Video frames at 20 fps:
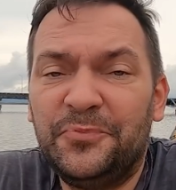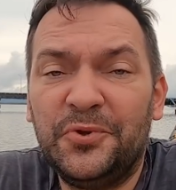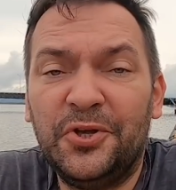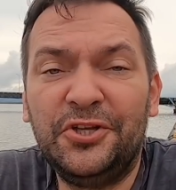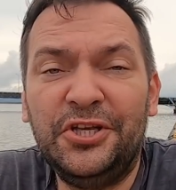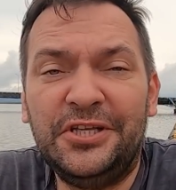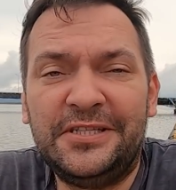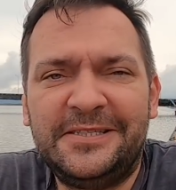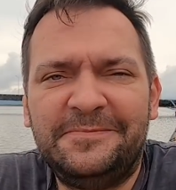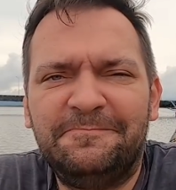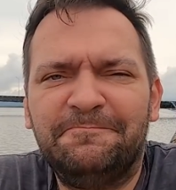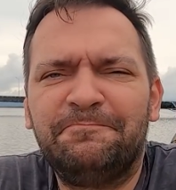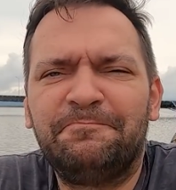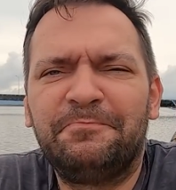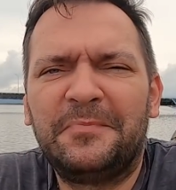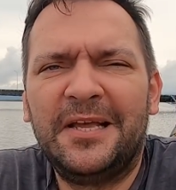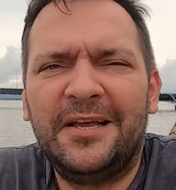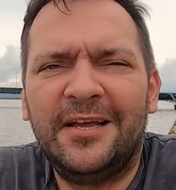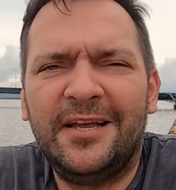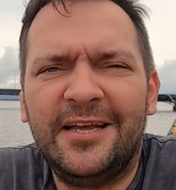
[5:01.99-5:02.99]
No nic.
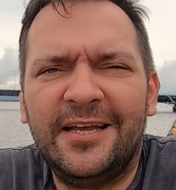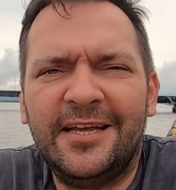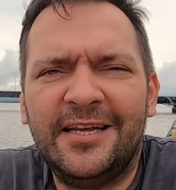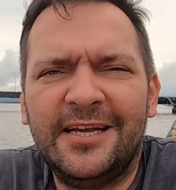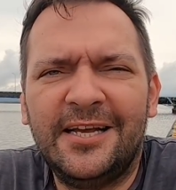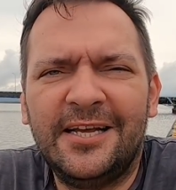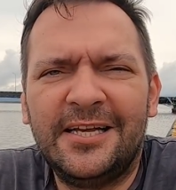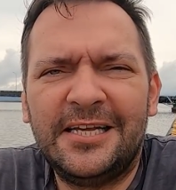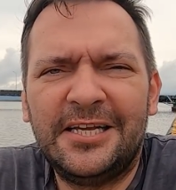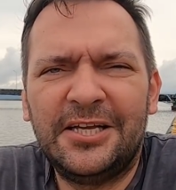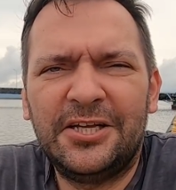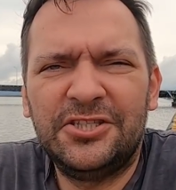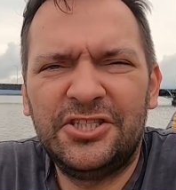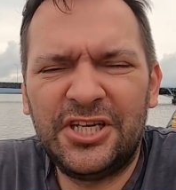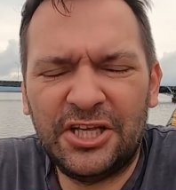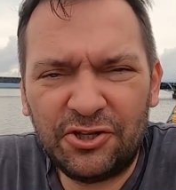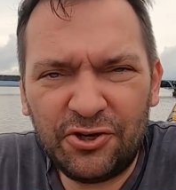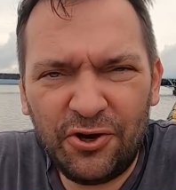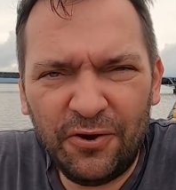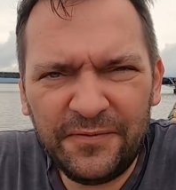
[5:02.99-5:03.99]

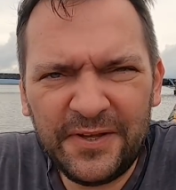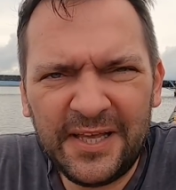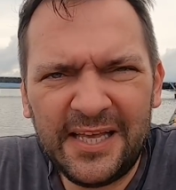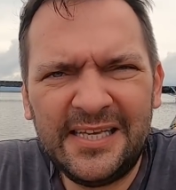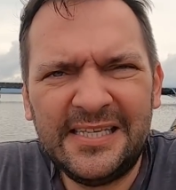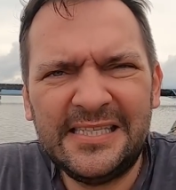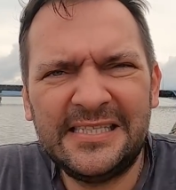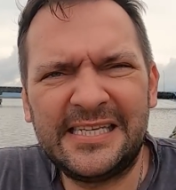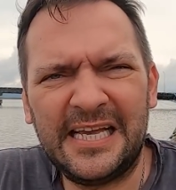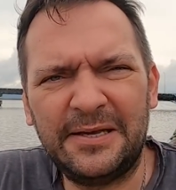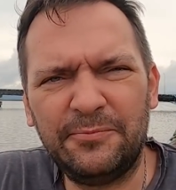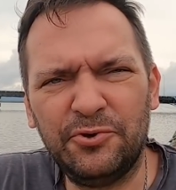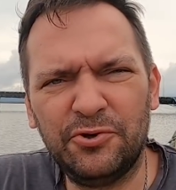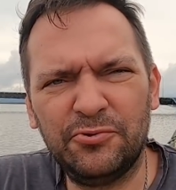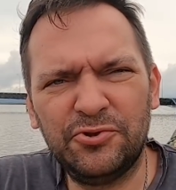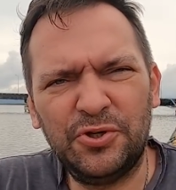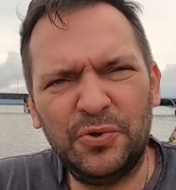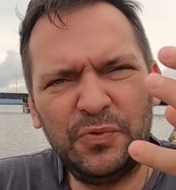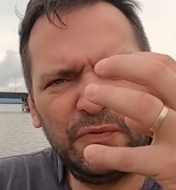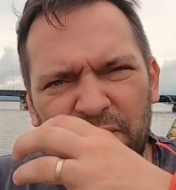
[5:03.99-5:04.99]
Dziadkowie
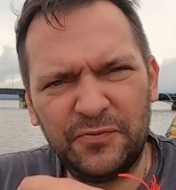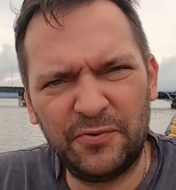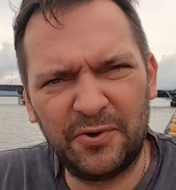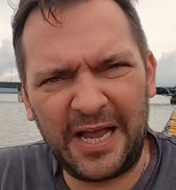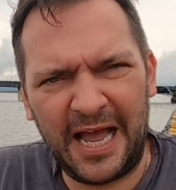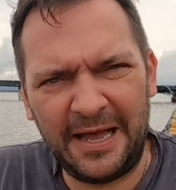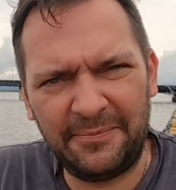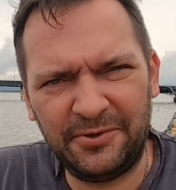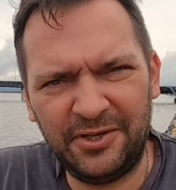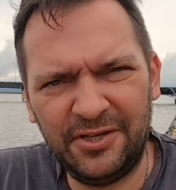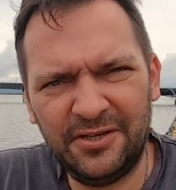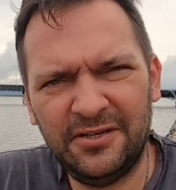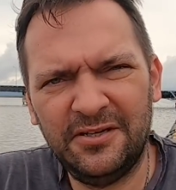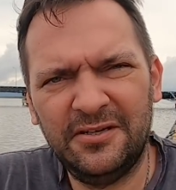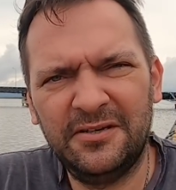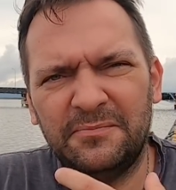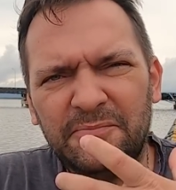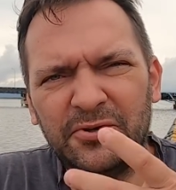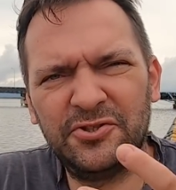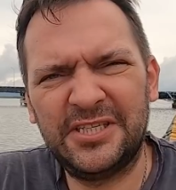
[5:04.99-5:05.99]
zajmują się wnukami,
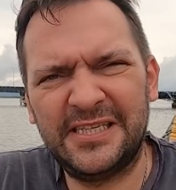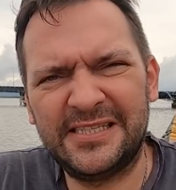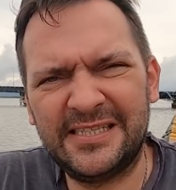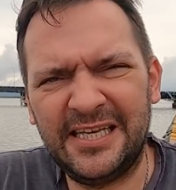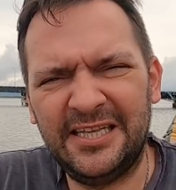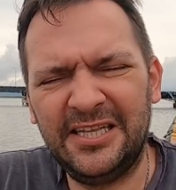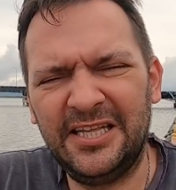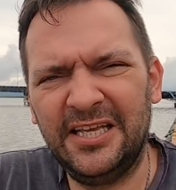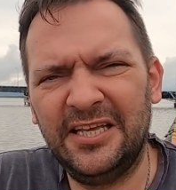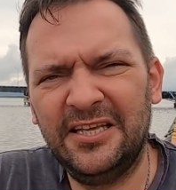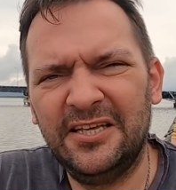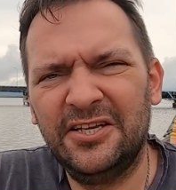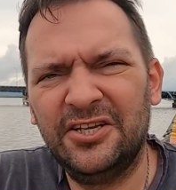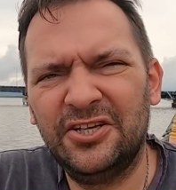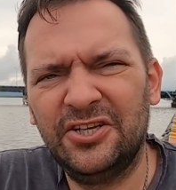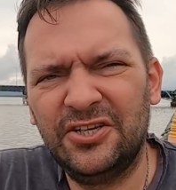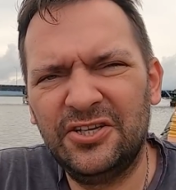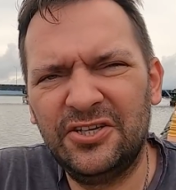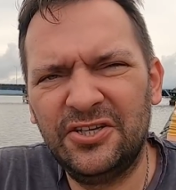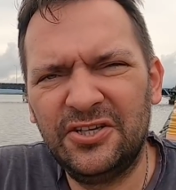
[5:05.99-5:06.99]
podczas kiedy
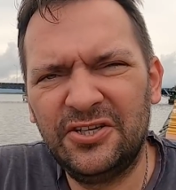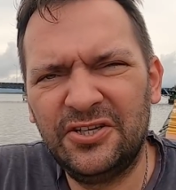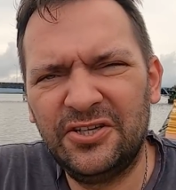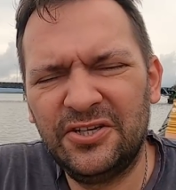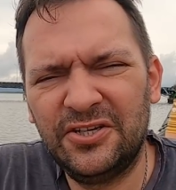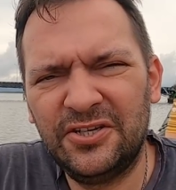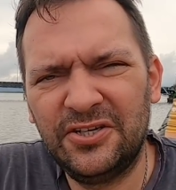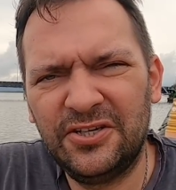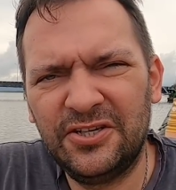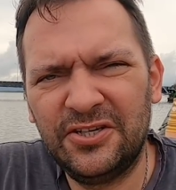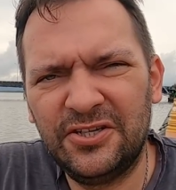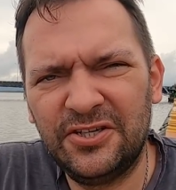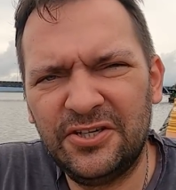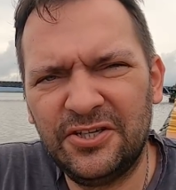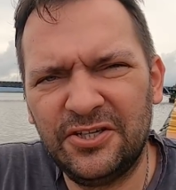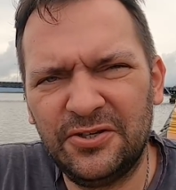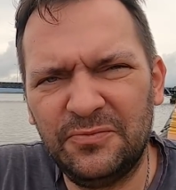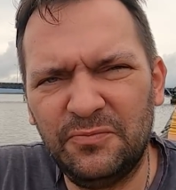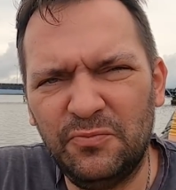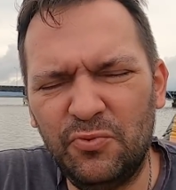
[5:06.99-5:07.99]

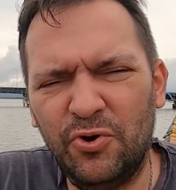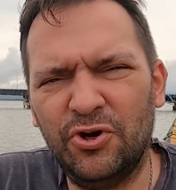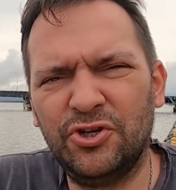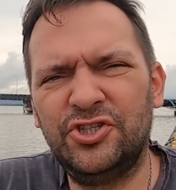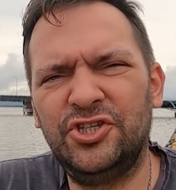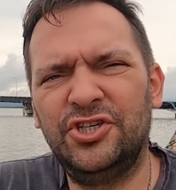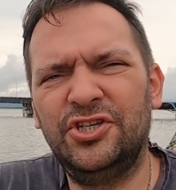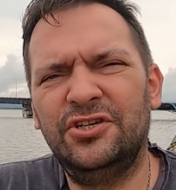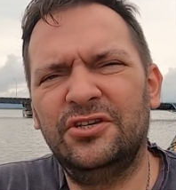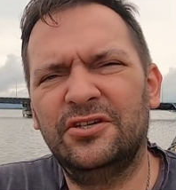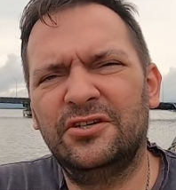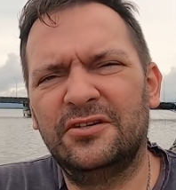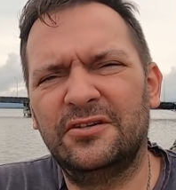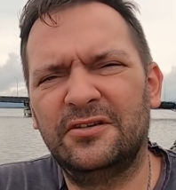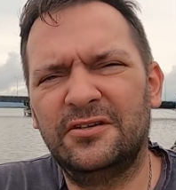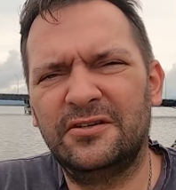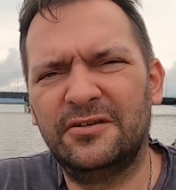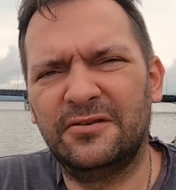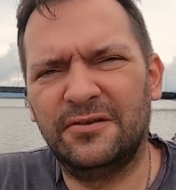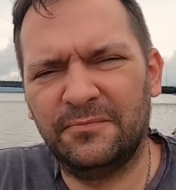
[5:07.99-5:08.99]
młodzi
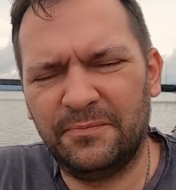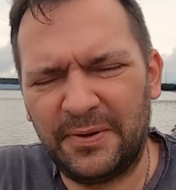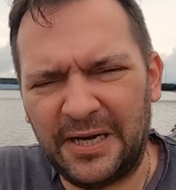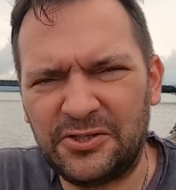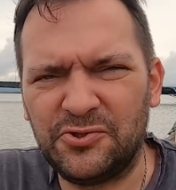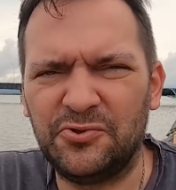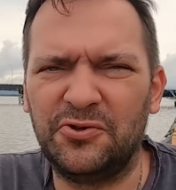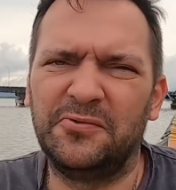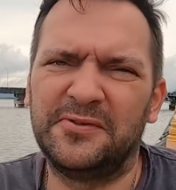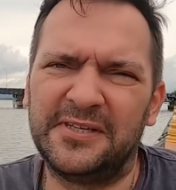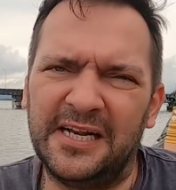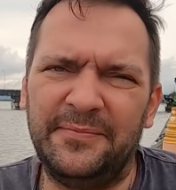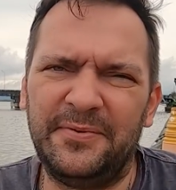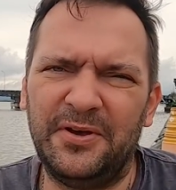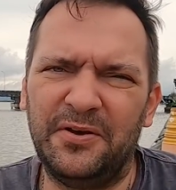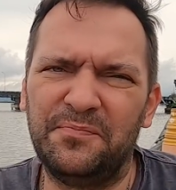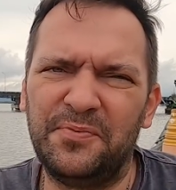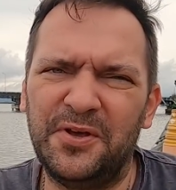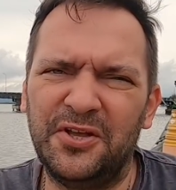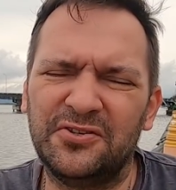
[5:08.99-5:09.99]
pracują,
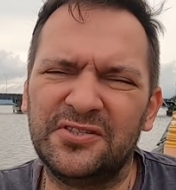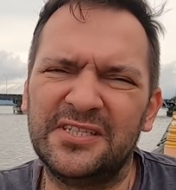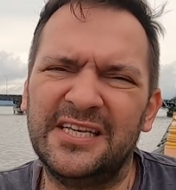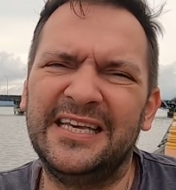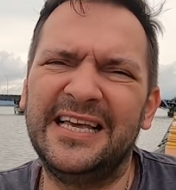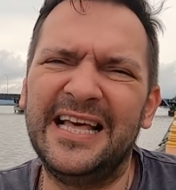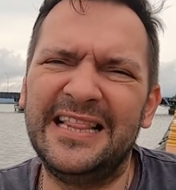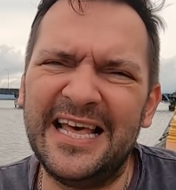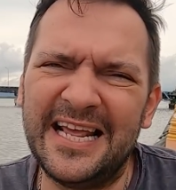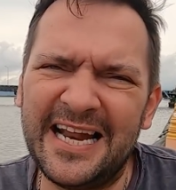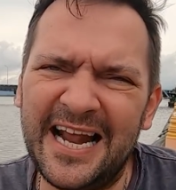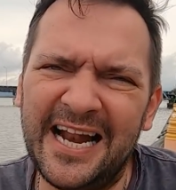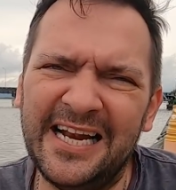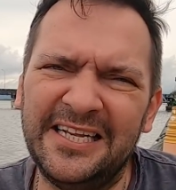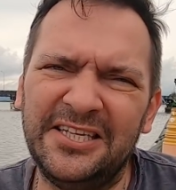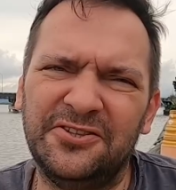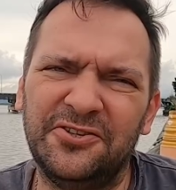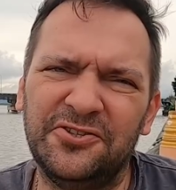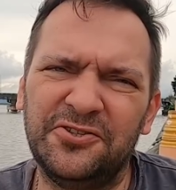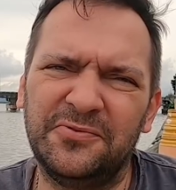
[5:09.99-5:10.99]
zarabiają pieniądze. I
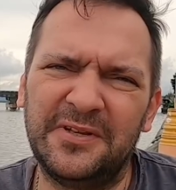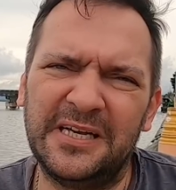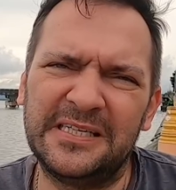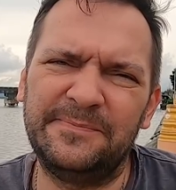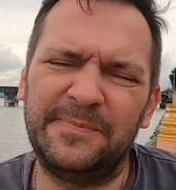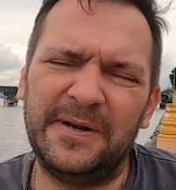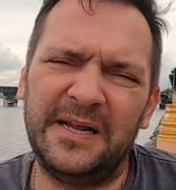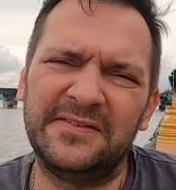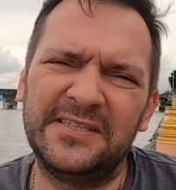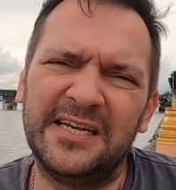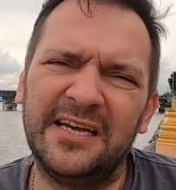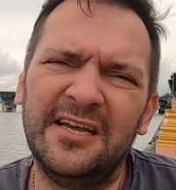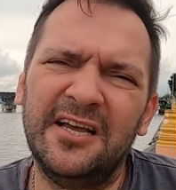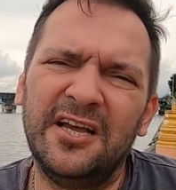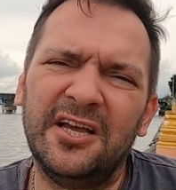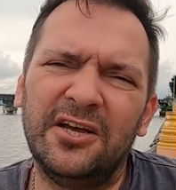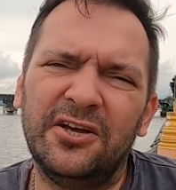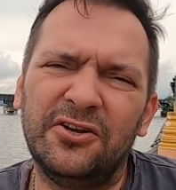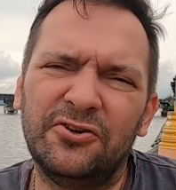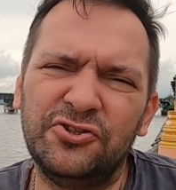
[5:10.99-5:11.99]
generalnie to się tak sprawdza.
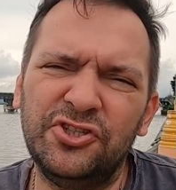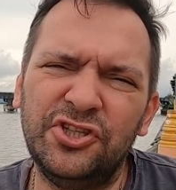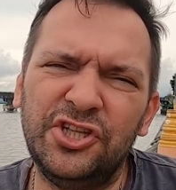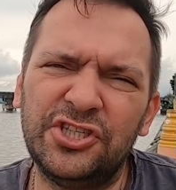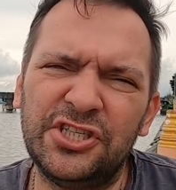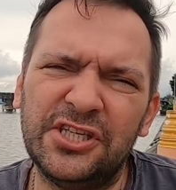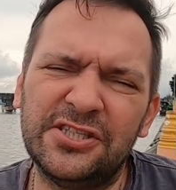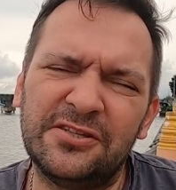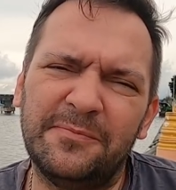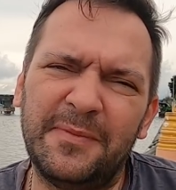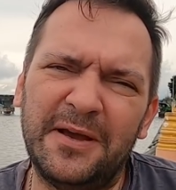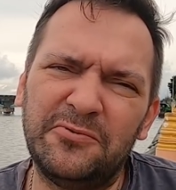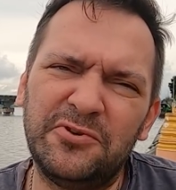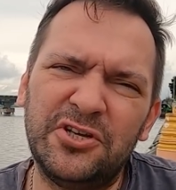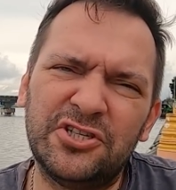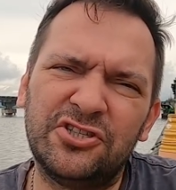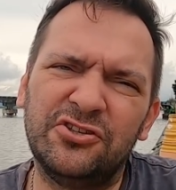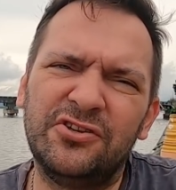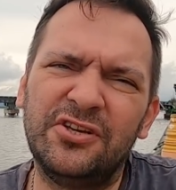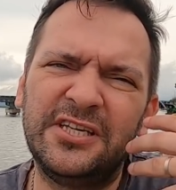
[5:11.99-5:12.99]
Rodziny często mają
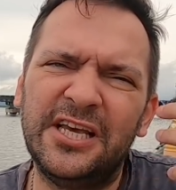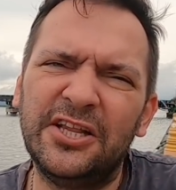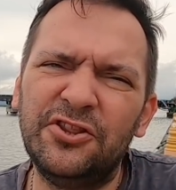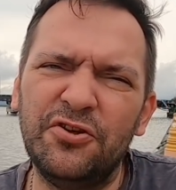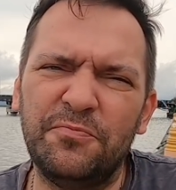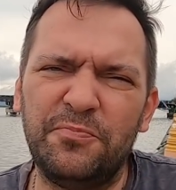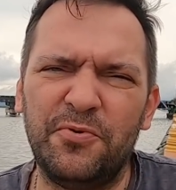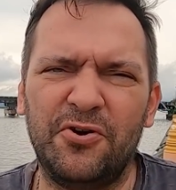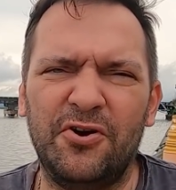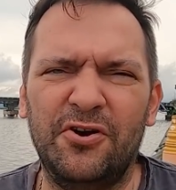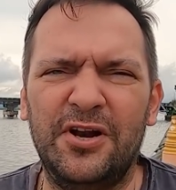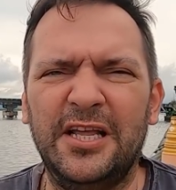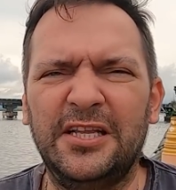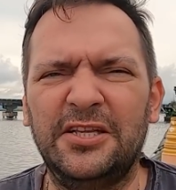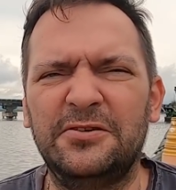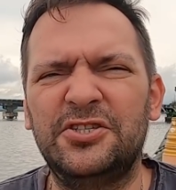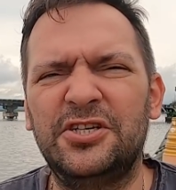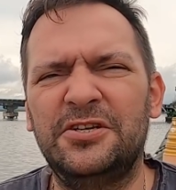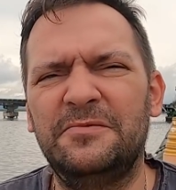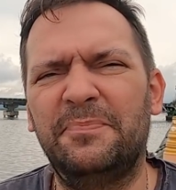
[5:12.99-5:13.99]
jeszcze jedno
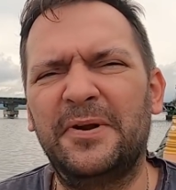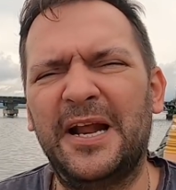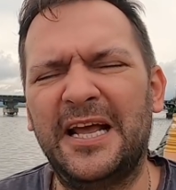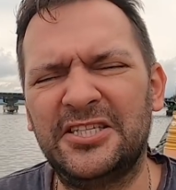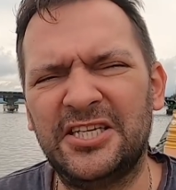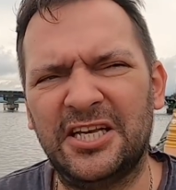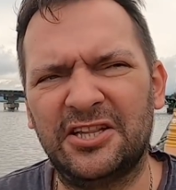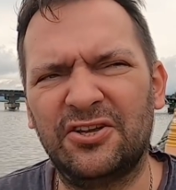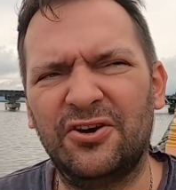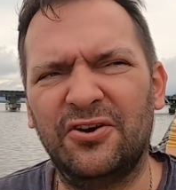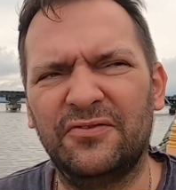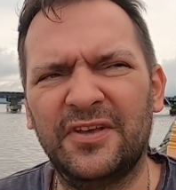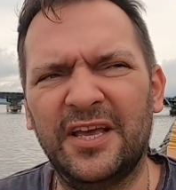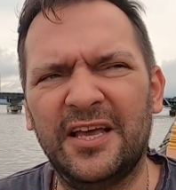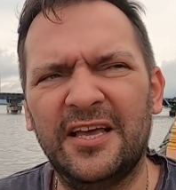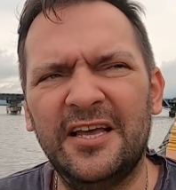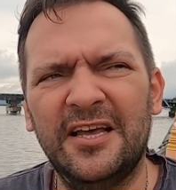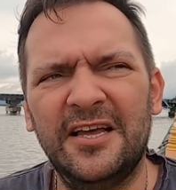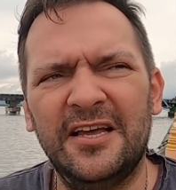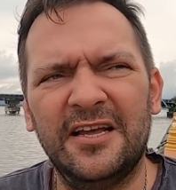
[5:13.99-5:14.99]
pokolenie, czyli pradziadkowie.